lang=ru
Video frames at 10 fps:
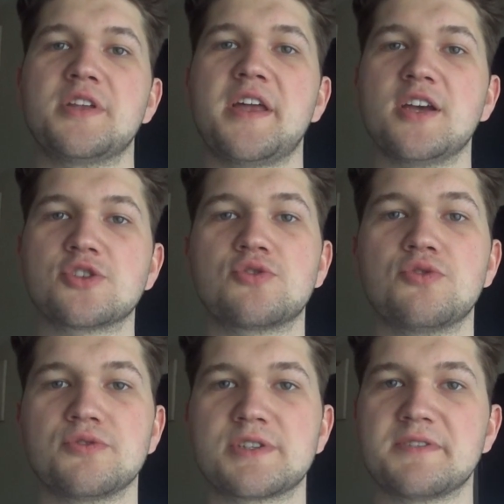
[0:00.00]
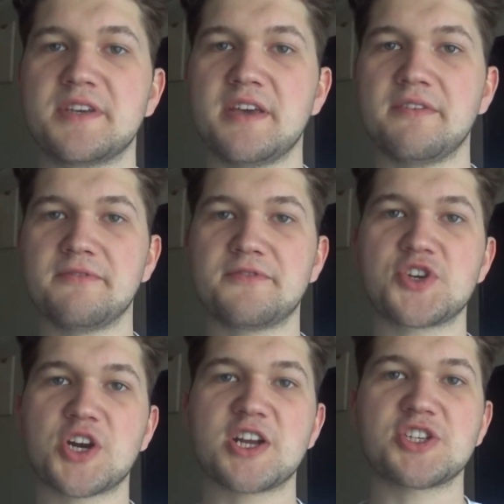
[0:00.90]
нарезку своей
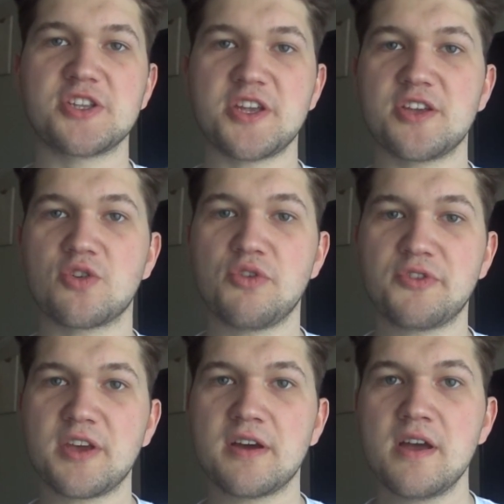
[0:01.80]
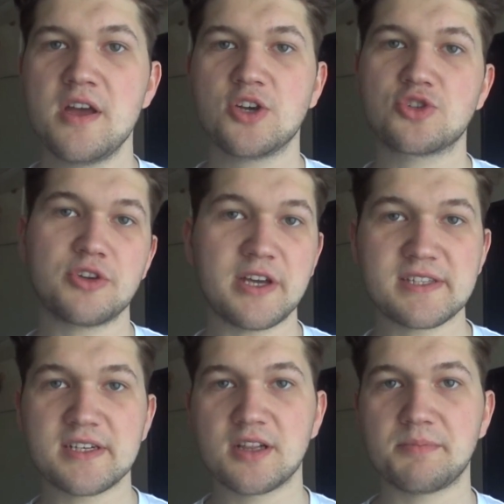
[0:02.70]
вчерашней тренировки, что я
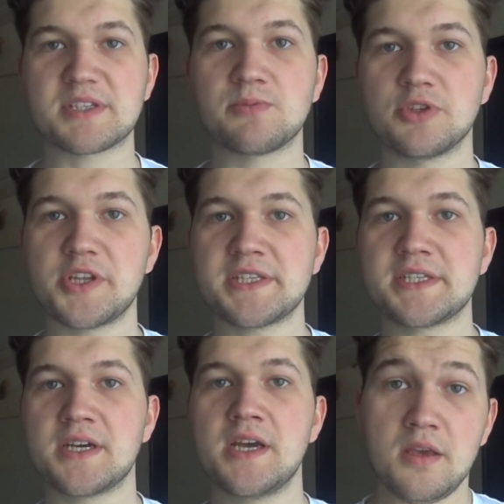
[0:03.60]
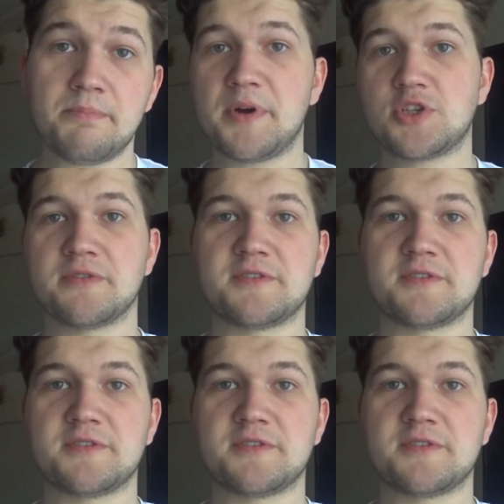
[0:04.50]
делал, посмотрите. И пойдем